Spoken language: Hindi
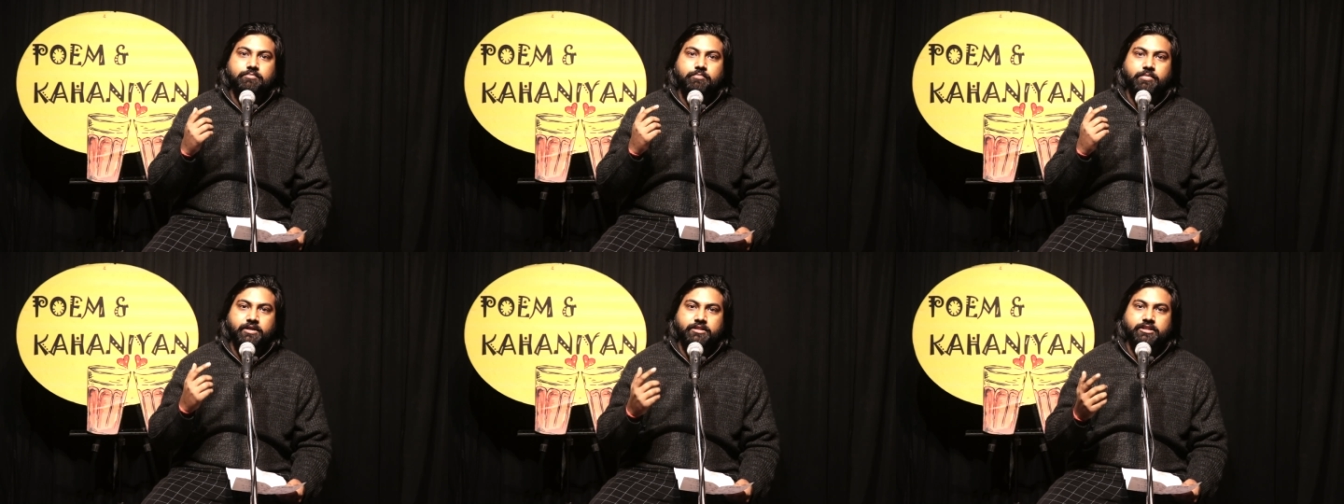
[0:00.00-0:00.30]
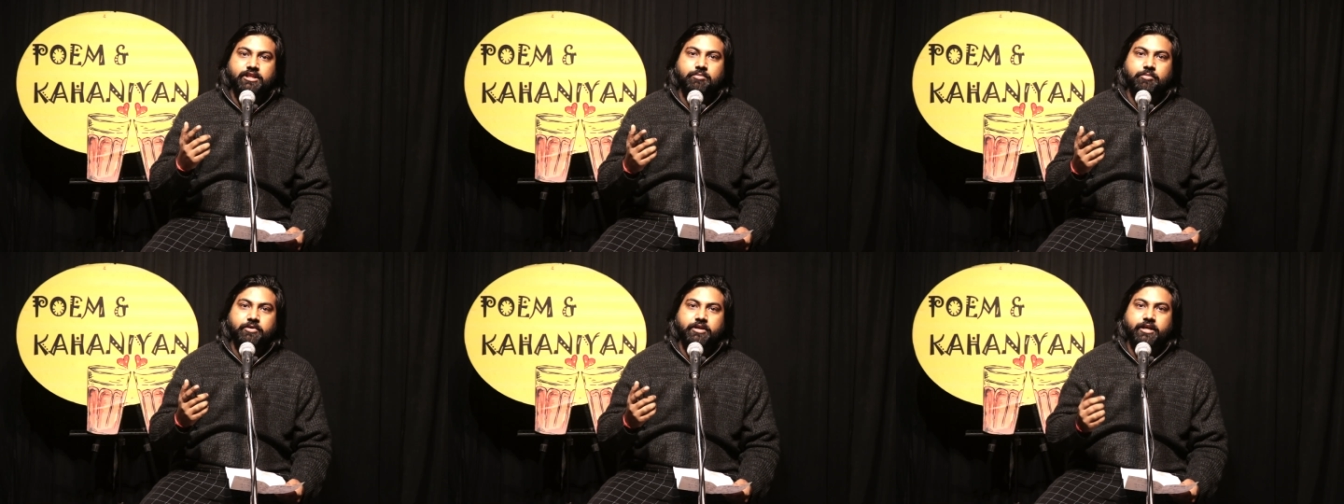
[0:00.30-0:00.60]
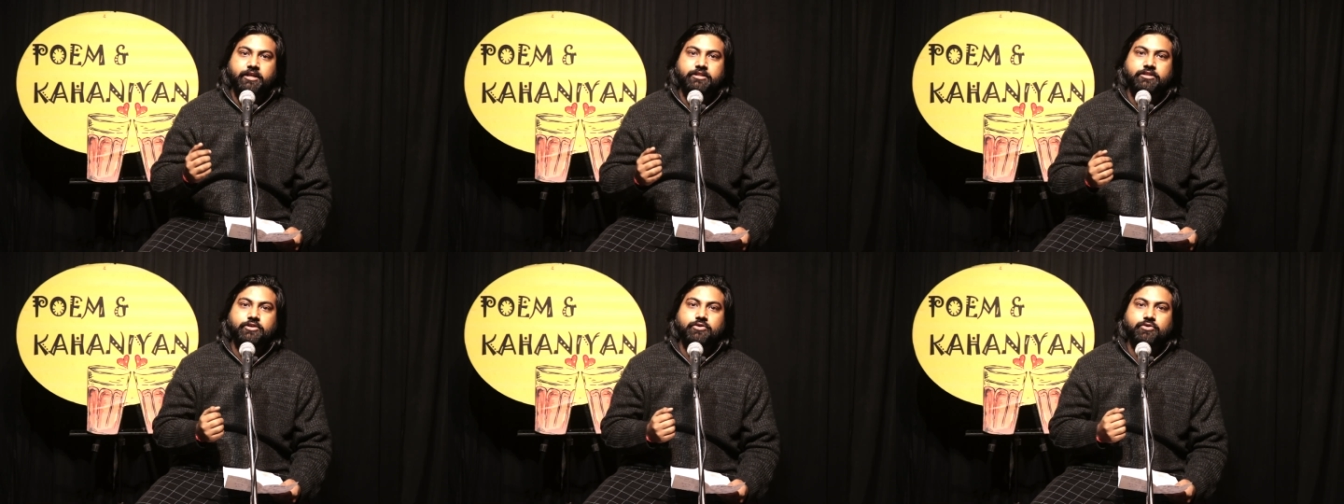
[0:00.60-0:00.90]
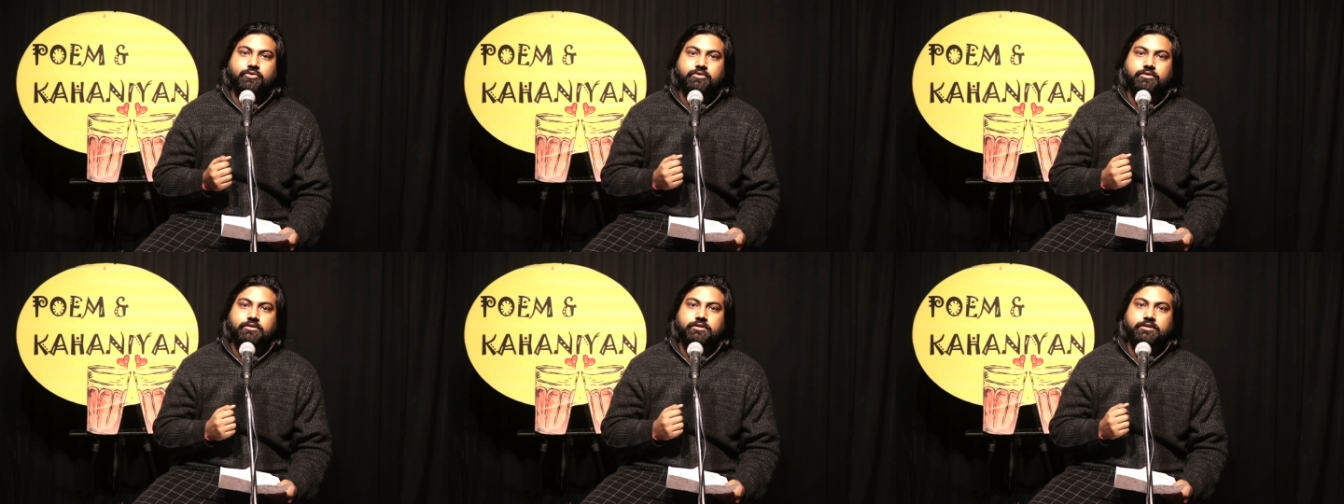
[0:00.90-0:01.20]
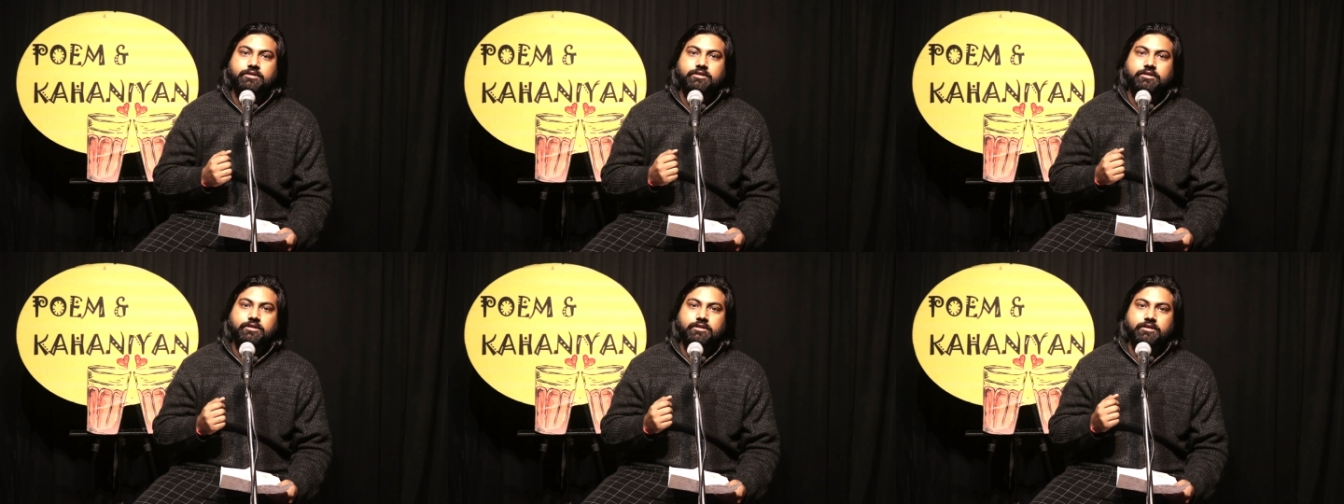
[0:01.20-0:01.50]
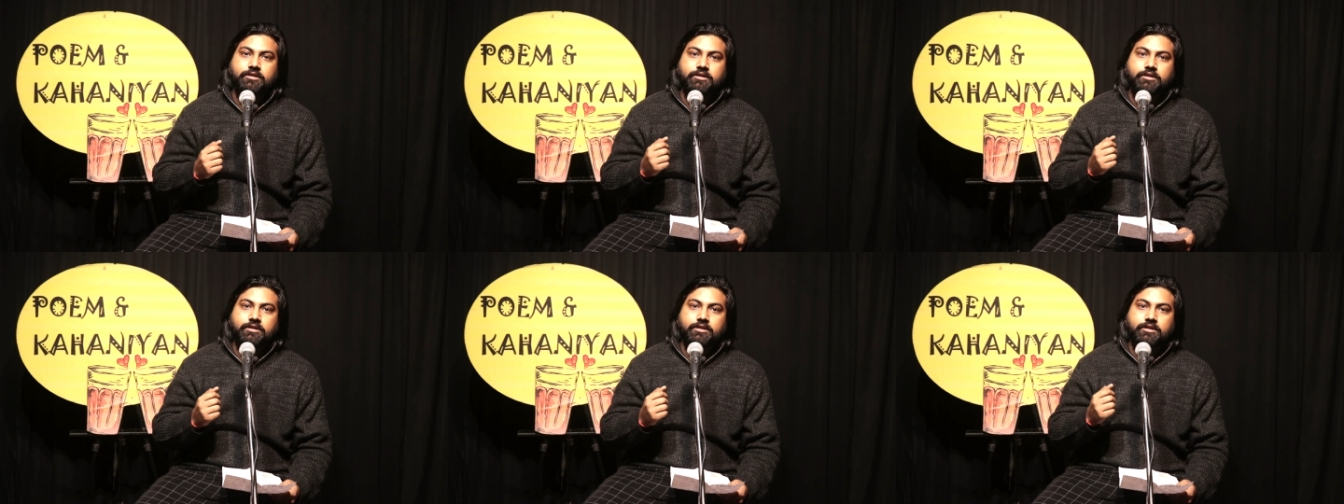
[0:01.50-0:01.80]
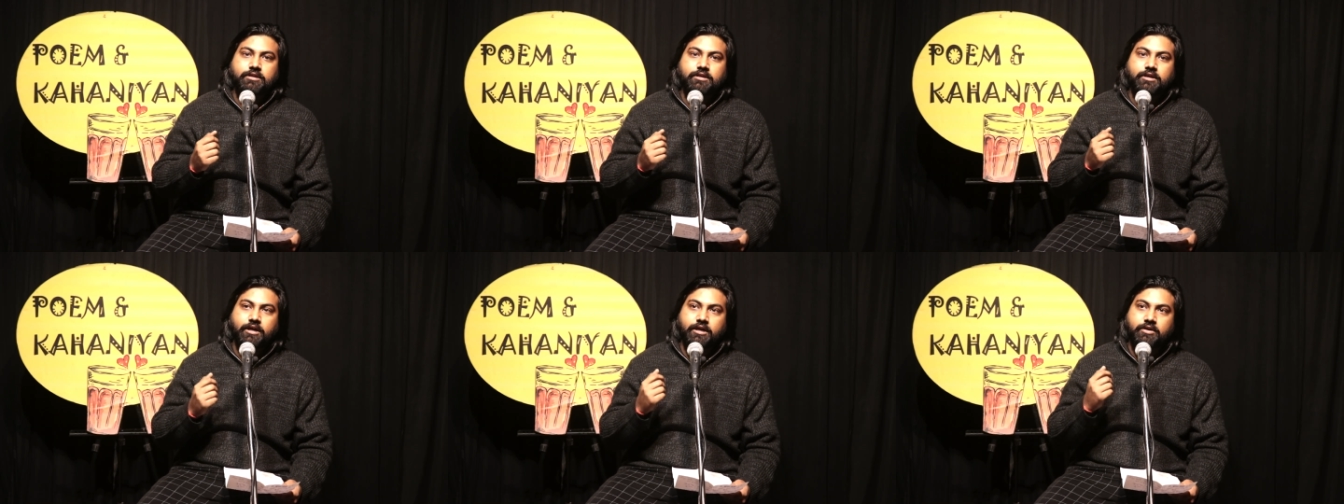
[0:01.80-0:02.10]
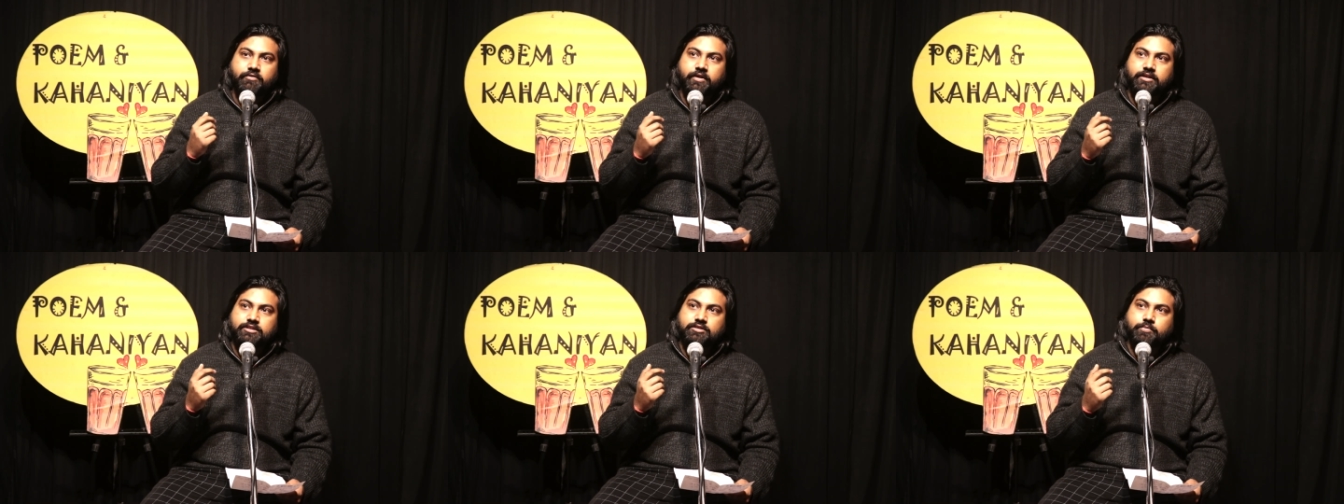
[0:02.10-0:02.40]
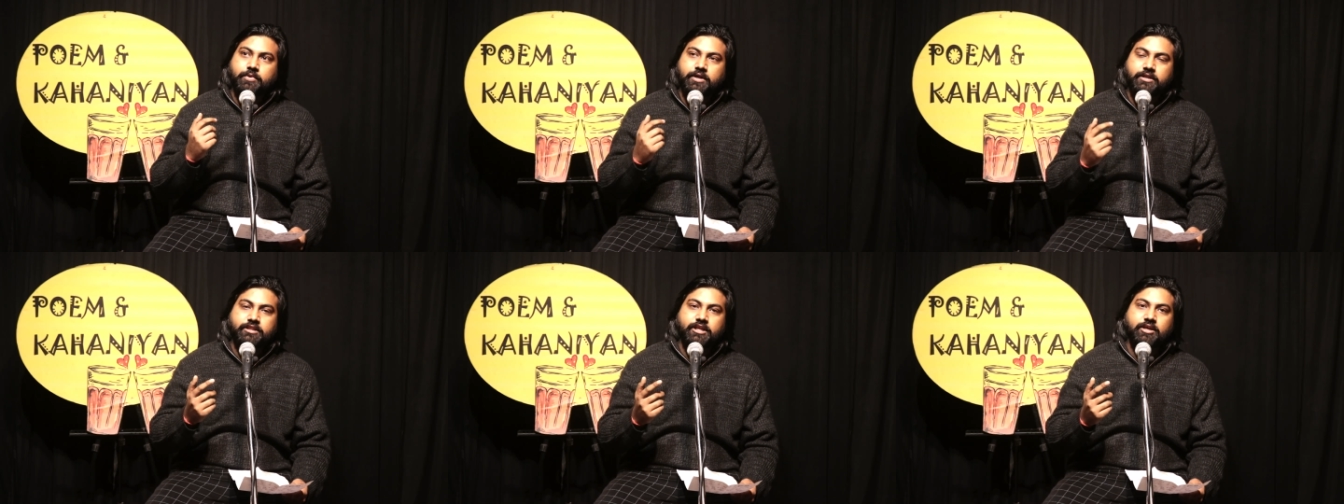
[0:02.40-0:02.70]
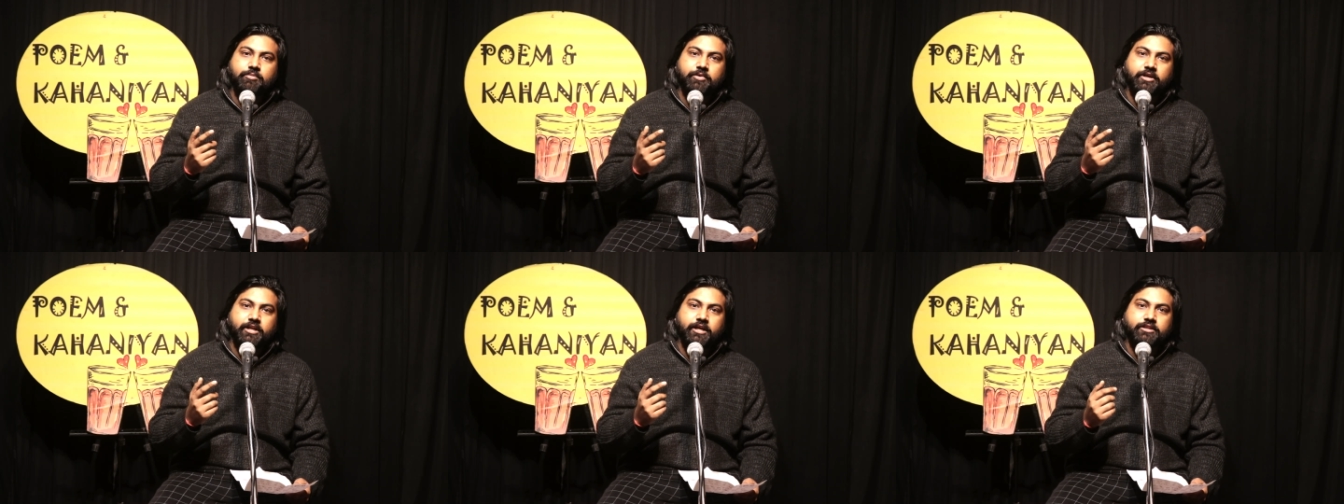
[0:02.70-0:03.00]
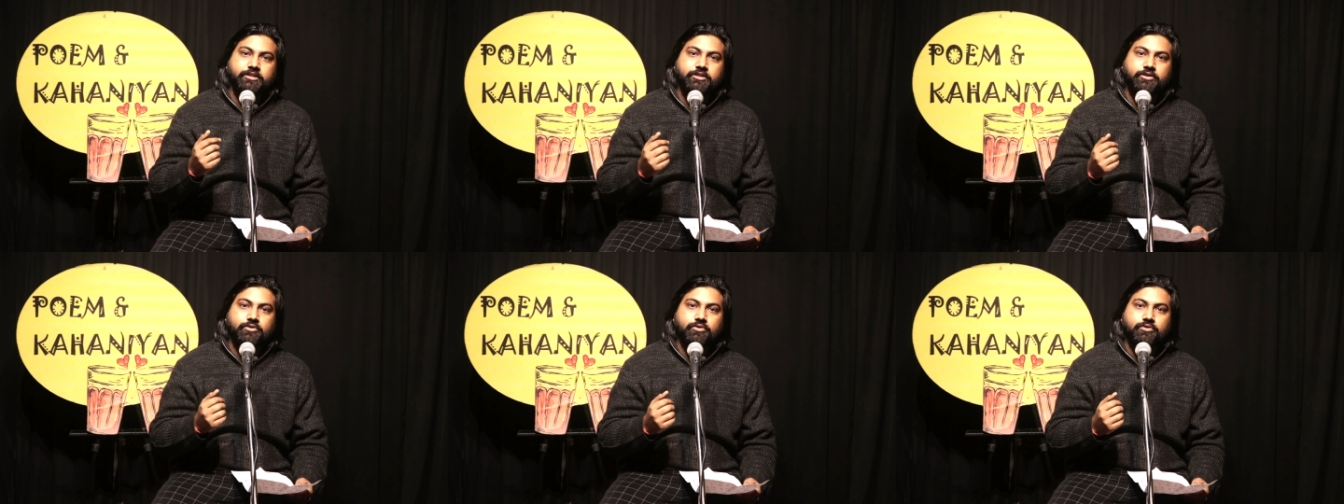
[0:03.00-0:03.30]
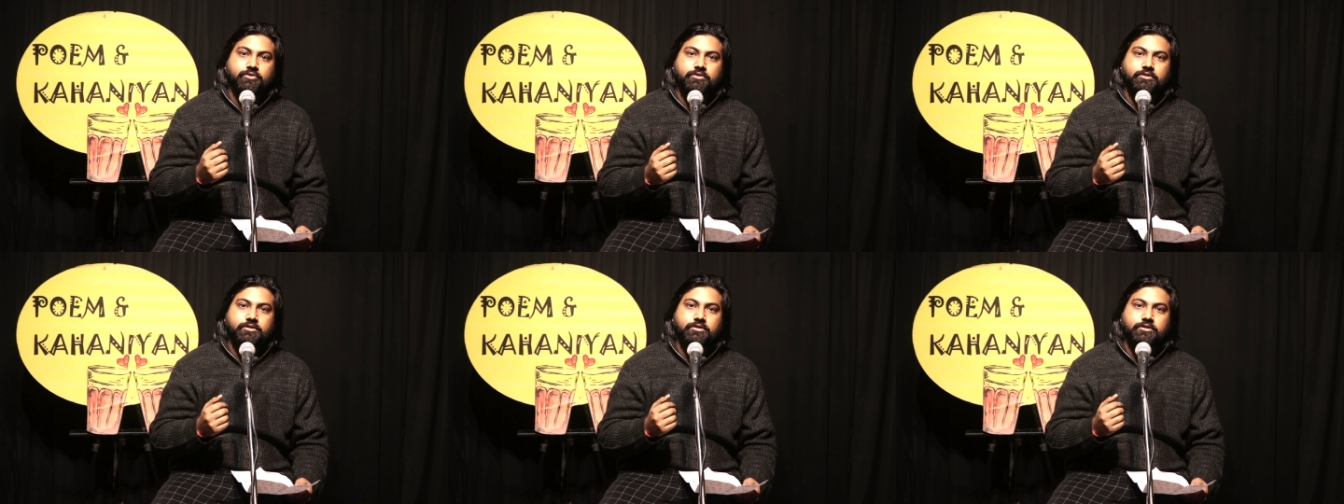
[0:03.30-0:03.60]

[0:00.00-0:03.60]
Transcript: पर्दे में रहते हो हर वक्त पर्दे में रहते हो